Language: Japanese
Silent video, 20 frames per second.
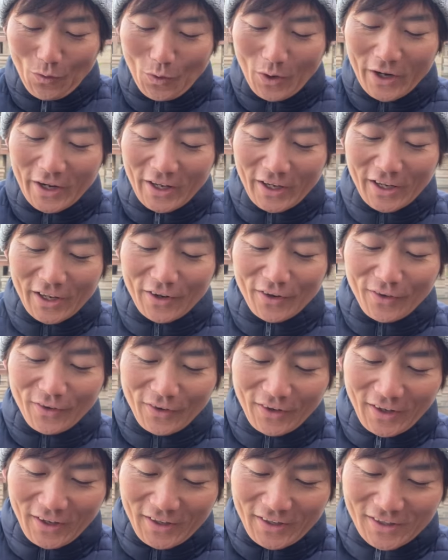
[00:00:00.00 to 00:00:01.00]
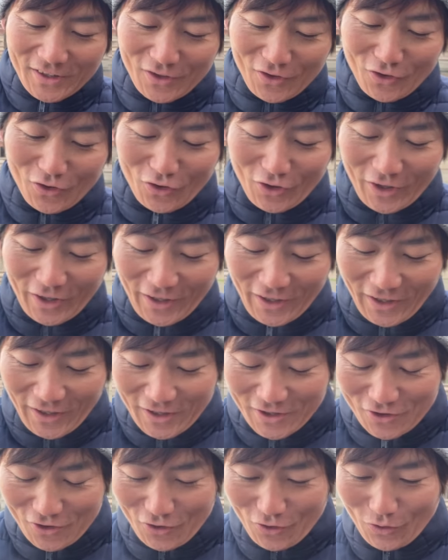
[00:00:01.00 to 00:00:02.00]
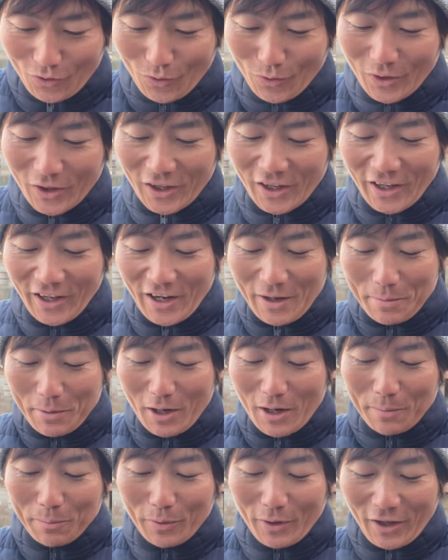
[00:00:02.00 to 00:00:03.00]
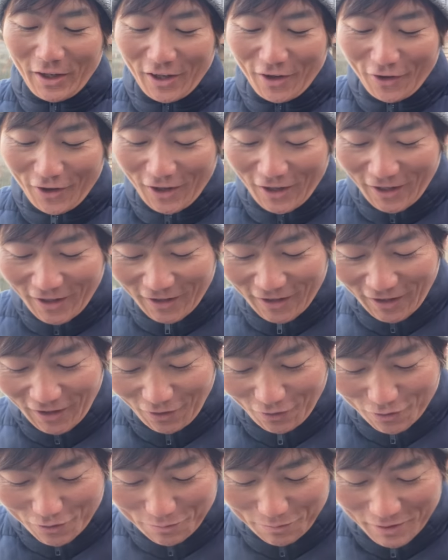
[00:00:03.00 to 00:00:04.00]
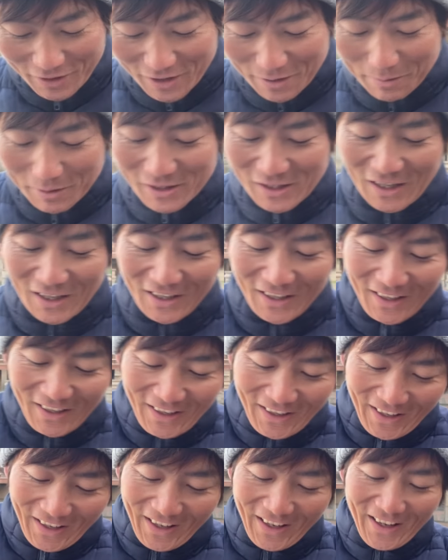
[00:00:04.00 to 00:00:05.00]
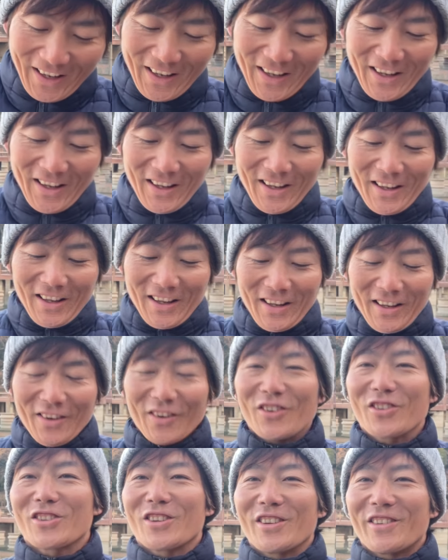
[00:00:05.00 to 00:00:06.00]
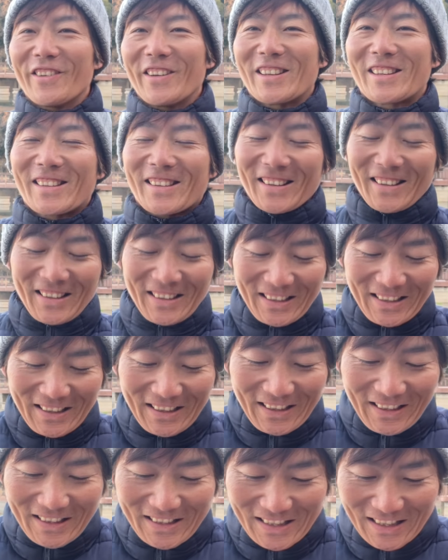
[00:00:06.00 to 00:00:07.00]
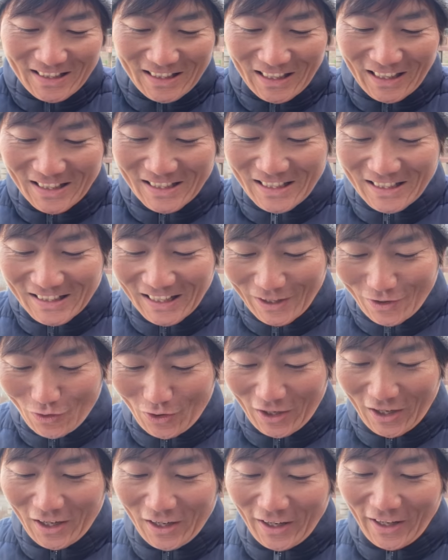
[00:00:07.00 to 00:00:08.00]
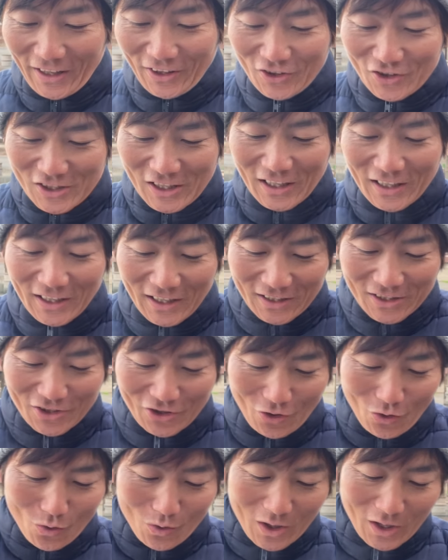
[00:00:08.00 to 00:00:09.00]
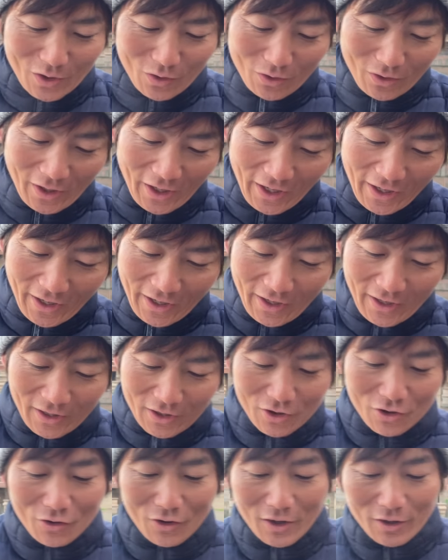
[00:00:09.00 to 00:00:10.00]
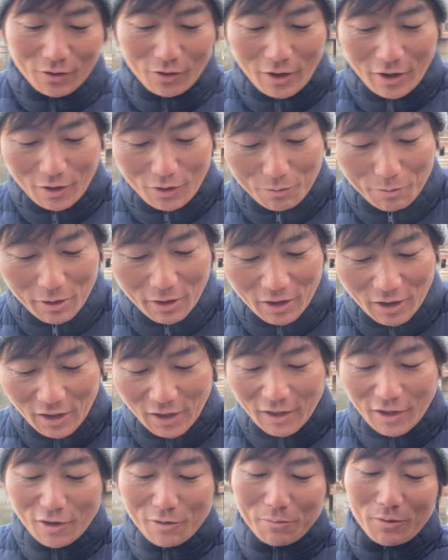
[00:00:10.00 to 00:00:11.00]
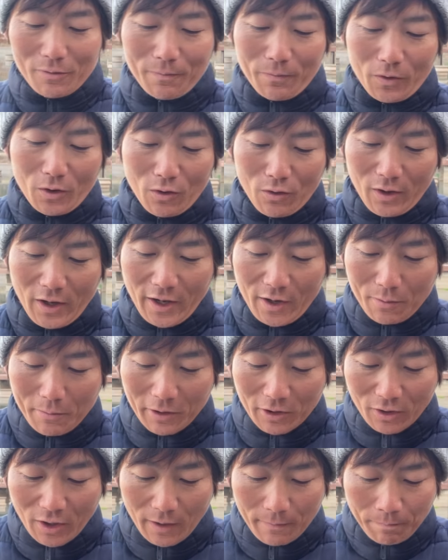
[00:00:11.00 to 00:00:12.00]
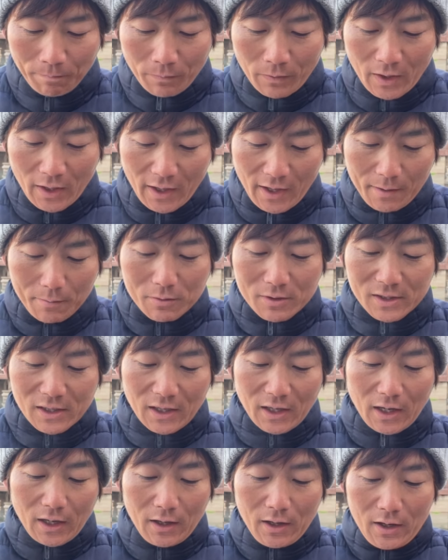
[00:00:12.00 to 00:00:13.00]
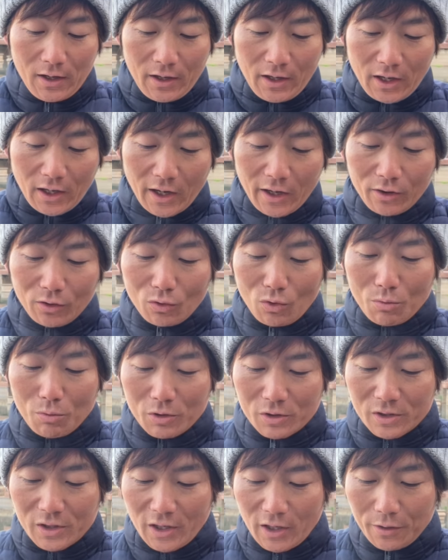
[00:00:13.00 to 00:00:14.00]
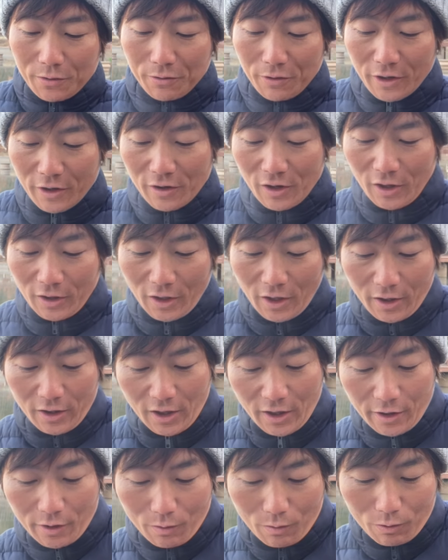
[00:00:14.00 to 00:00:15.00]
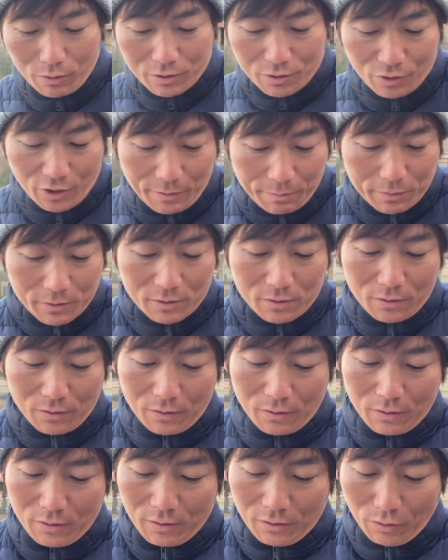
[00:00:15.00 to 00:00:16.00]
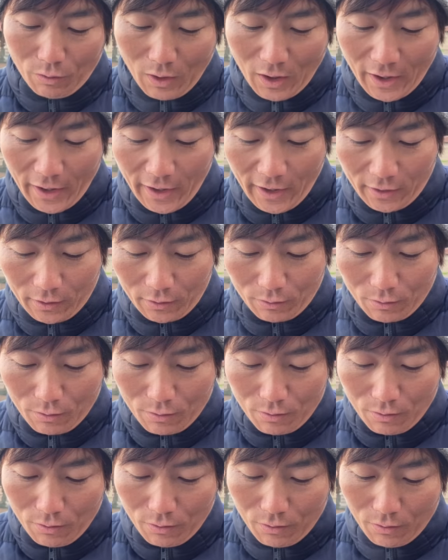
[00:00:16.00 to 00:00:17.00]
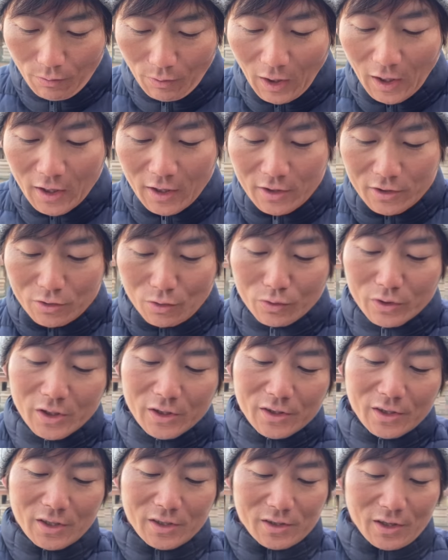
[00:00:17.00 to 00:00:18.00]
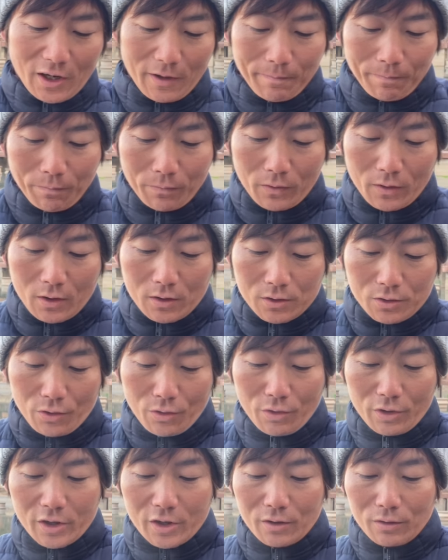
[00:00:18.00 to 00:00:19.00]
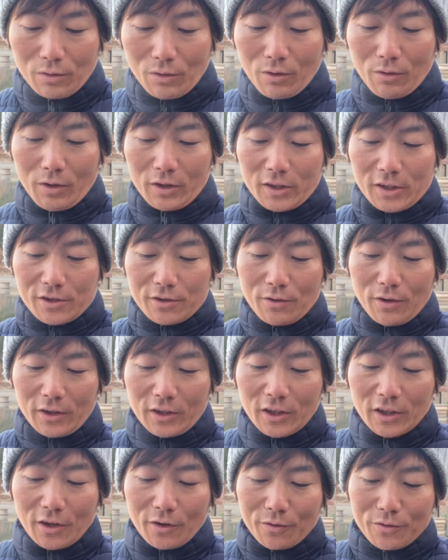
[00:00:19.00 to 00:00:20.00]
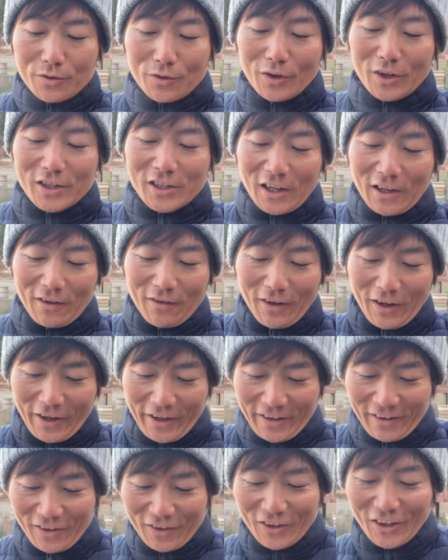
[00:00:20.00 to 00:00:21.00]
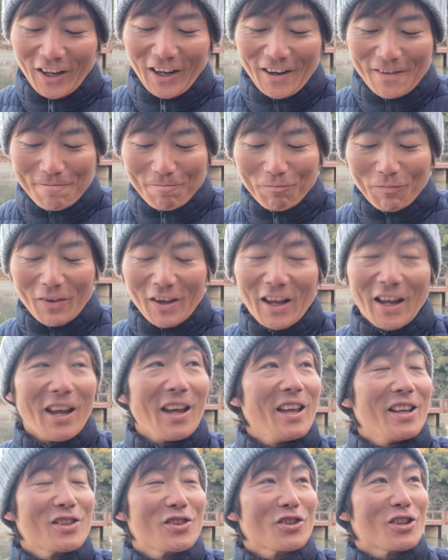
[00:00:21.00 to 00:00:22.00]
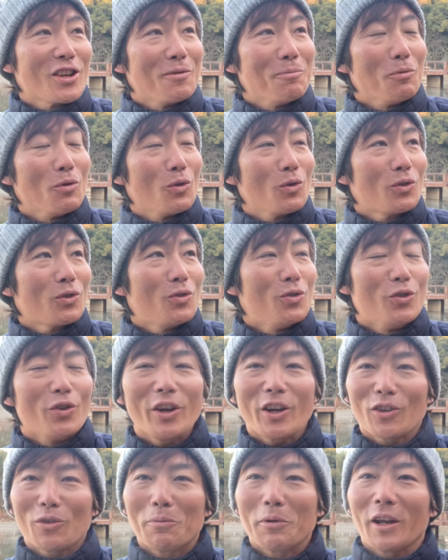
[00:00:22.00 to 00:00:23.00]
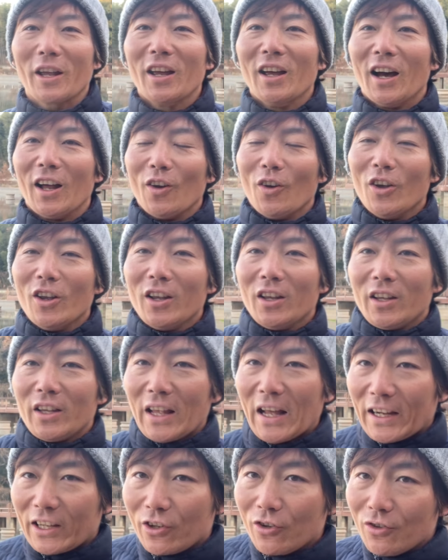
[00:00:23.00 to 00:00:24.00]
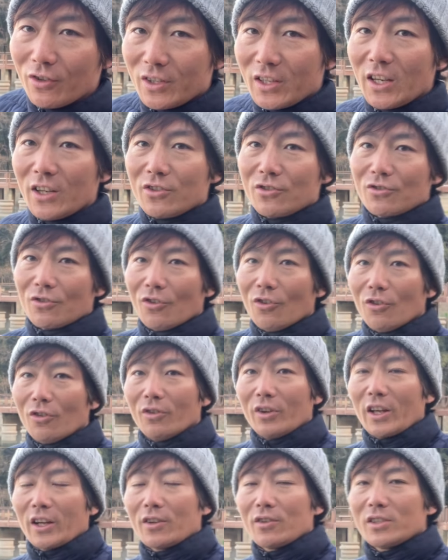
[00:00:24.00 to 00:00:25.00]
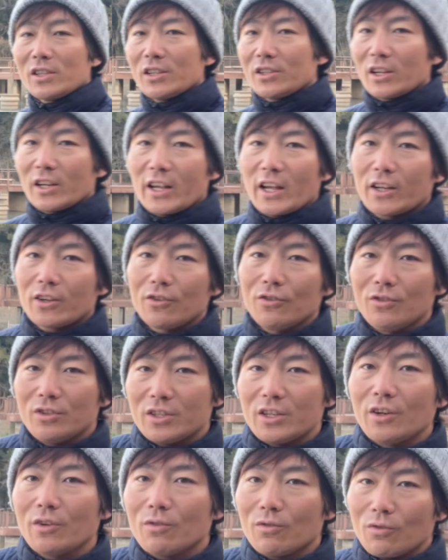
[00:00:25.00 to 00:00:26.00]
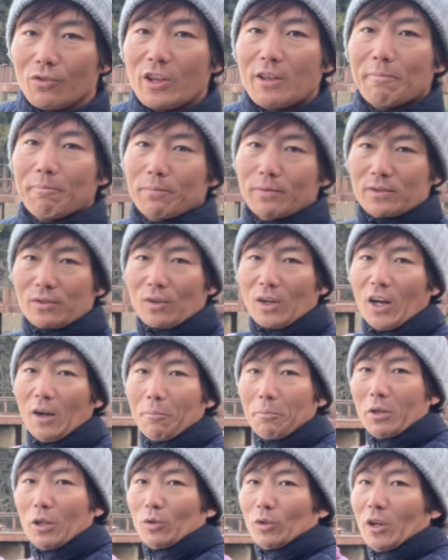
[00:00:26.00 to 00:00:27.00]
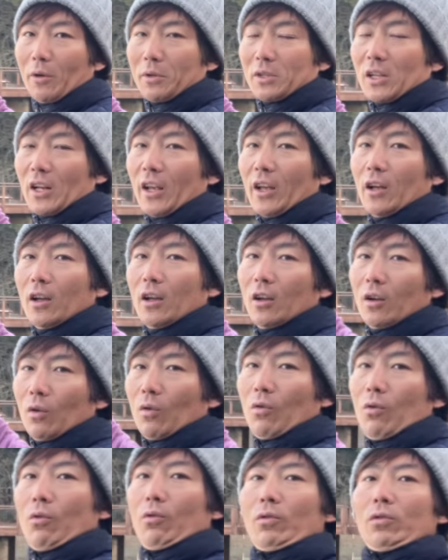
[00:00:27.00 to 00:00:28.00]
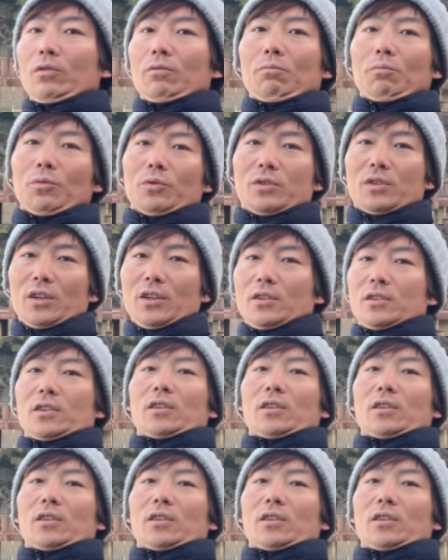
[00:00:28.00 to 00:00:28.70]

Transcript: お会いできるので、その時にね、ちょっとどんだけレベルアップできるかなって楽しみにしてますが、えー、よろしくお願いします。じゃあ、そんな感じで最後かな。えっ、と、3月8日の、えー、Q&A コミュニティタケルームの、えー、コメントで、えー、M さんから、ラケットを持つ手が震えるなんて、ヤヒロコーチのイプスとは、えっ、と、は、壮絶ですね。それを聞くと、私のはただの不調でした。悪いってことで、えー、そうですね、もう震えが止まない。あの、野球選手の、野球選手が野球してるこのイップスとか見たことありますかねこう絶